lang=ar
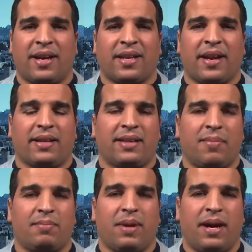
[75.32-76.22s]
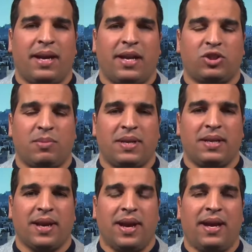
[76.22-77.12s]
قطرات دم على
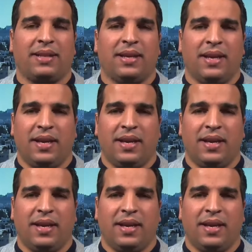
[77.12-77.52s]
جبين أحد